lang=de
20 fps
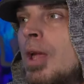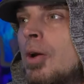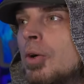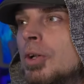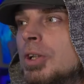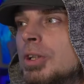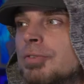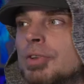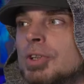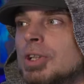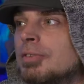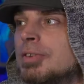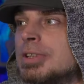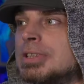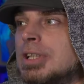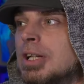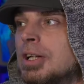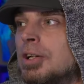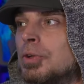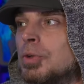und ich würde einfach
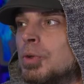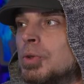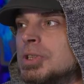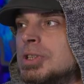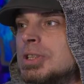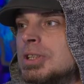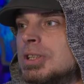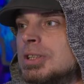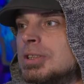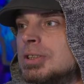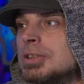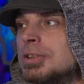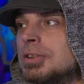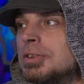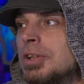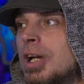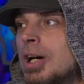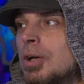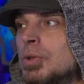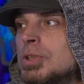sagen, Kunst ist
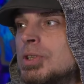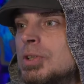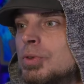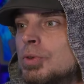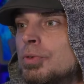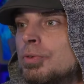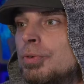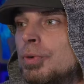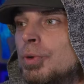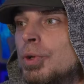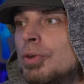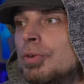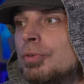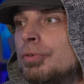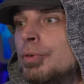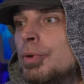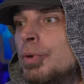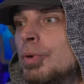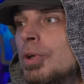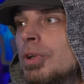ein Ausdruck für,
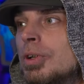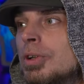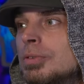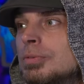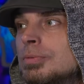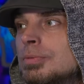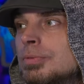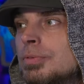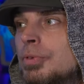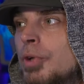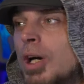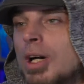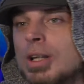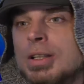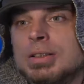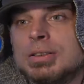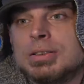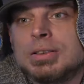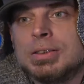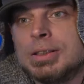für, für
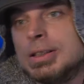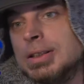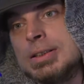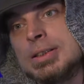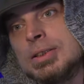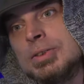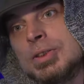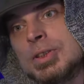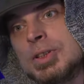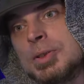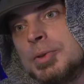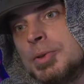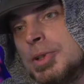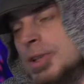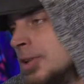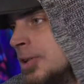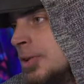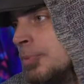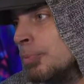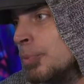alles. Also es
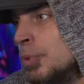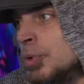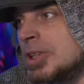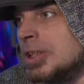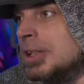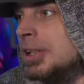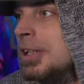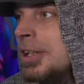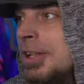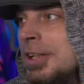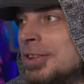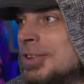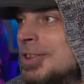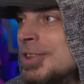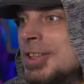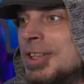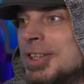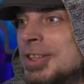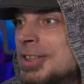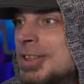ist Musik,
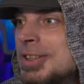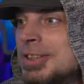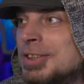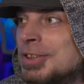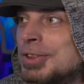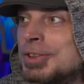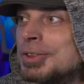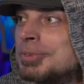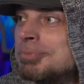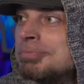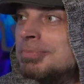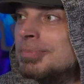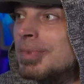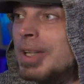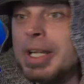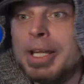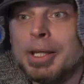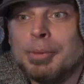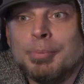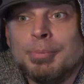es ist
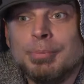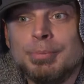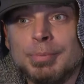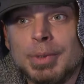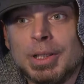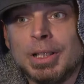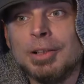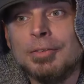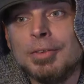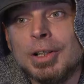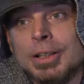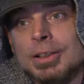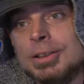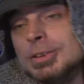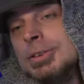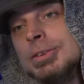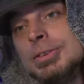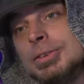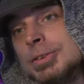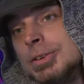Leben mittlerweile.
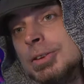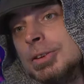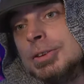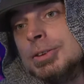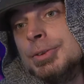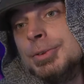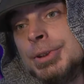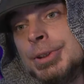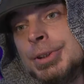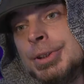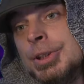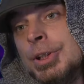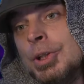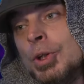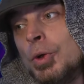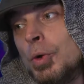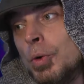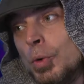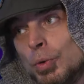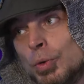Ne?
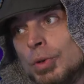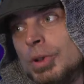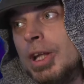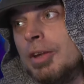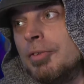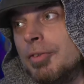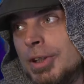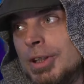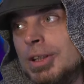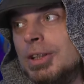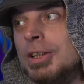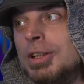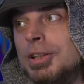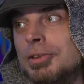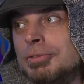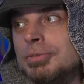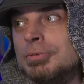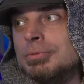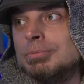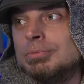und
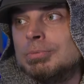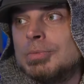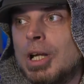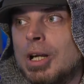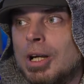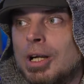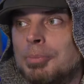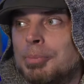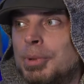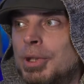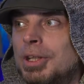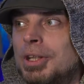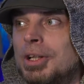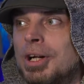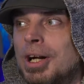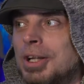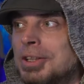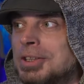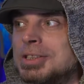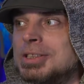definitiv ein
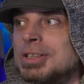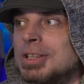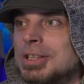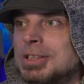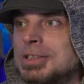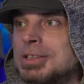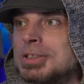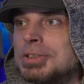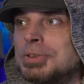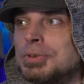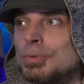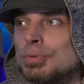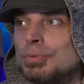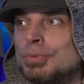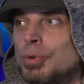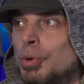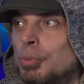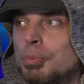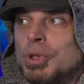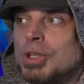Therapieansatz
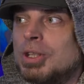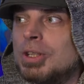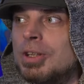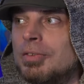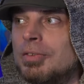für mich